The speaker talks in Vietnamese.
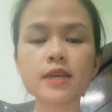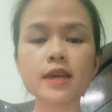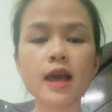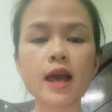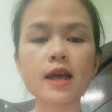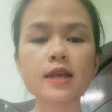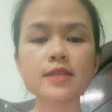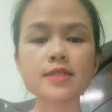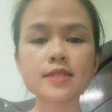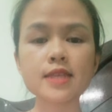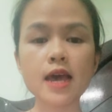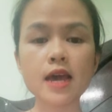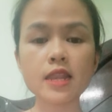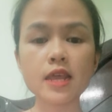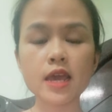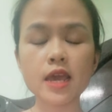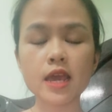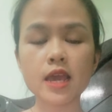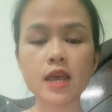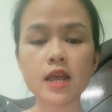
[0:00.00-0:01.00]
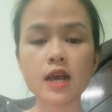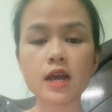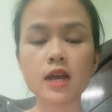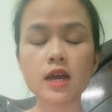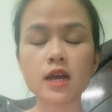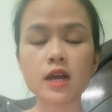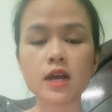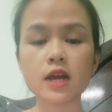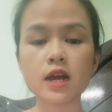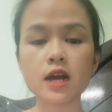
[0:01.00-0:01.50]
Sa nè,
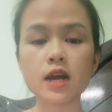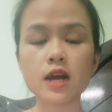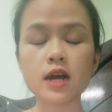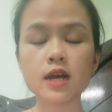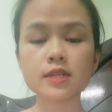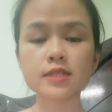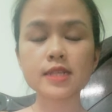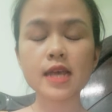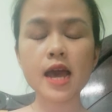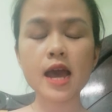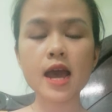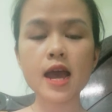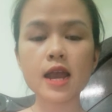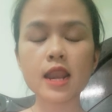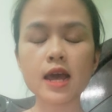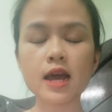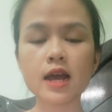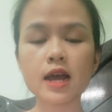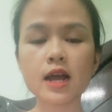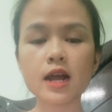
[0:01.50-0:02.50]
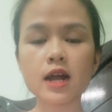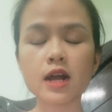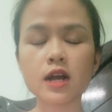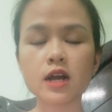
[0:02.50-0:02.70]
à, sa là